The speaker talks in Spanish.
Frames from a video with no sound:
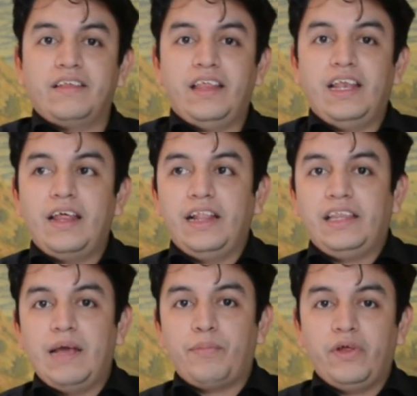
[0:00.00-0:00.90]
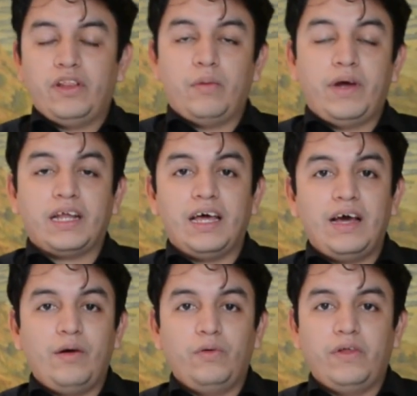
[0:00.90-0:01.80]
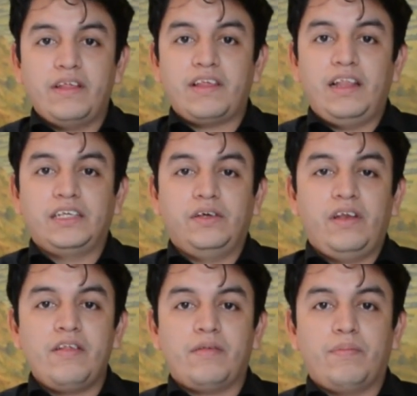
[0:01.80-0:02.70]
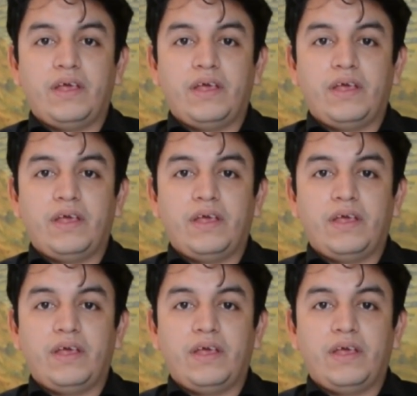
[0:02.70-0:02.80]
se den el tiempo de tomar cada una de estas lecciones,